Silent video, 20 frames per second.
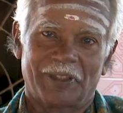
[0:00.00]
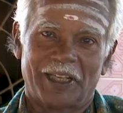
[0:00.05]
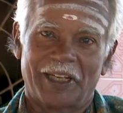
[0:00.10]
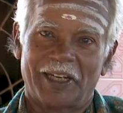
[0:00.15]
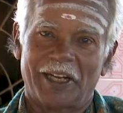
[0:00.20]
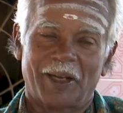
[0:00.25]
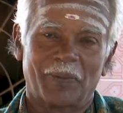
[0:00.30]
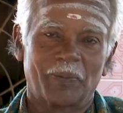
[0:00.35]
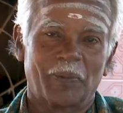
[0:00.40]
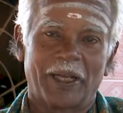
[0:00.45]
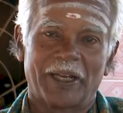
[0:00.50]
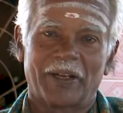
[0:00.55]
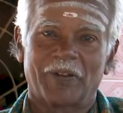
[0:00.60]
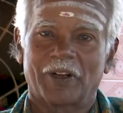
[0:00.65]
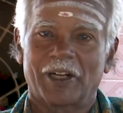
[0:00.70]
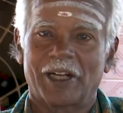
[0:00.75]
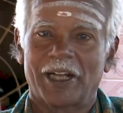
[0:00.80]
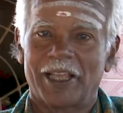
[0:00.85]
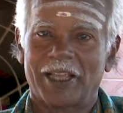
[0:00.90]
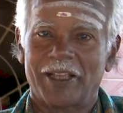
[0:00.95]
என்
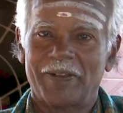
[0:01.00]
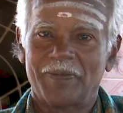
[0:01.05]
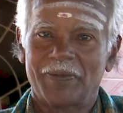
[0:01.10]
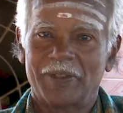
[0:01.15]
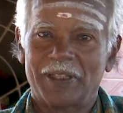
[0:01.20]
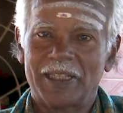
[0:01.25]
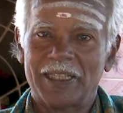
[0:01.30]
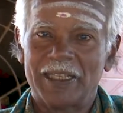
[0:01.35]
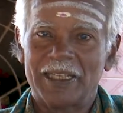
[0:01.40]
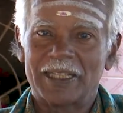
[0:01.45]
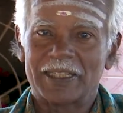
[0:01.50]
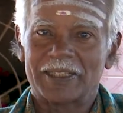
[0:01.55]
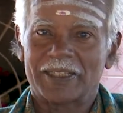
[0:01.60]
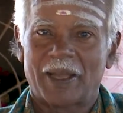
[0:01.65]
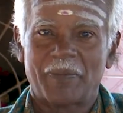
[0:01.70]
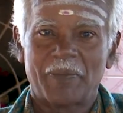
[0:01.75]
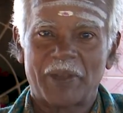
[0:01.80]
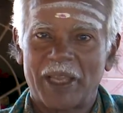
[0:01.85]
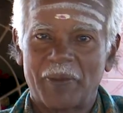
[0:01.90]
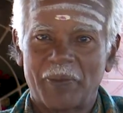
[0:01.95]
அன்பானவர்களே
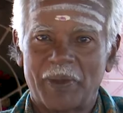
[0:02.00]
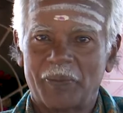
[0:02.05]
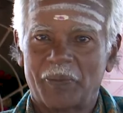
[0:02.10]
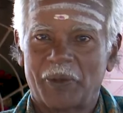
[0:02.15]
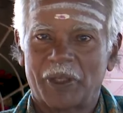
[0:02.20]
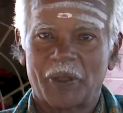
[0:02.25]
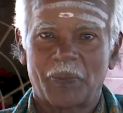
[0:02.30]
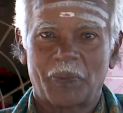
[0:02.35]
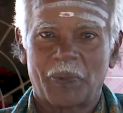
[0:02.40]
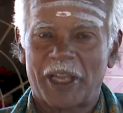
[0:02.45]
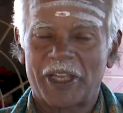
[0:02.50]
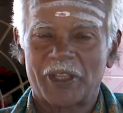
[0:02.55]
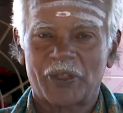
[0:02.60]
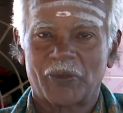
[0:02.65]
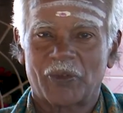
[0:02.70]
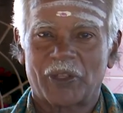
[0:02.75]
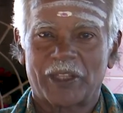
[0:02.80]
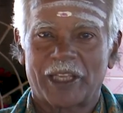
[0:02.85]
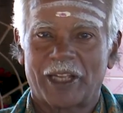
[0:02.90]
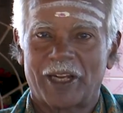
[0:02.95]
சமயம் என்பது
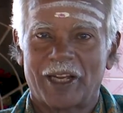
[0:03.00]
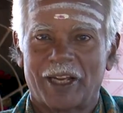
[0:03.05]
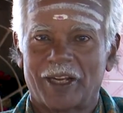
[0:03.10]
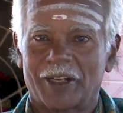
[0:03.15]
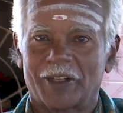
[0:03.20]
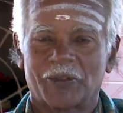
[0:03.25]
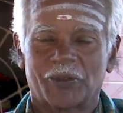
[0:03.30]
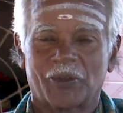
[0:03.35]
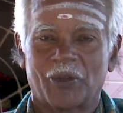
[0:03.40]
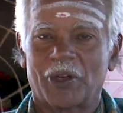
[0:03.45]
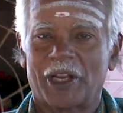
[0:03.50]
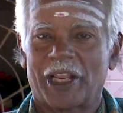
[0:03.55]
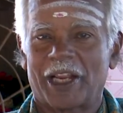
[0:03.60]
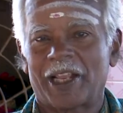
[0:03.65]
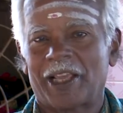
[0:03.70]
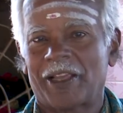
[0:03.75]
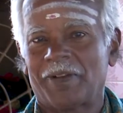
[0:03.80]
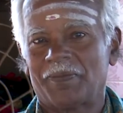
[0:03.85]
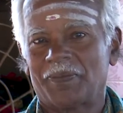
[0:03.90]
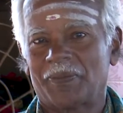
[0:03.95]
பேசுவது அல்ல என்று சொன்னேனே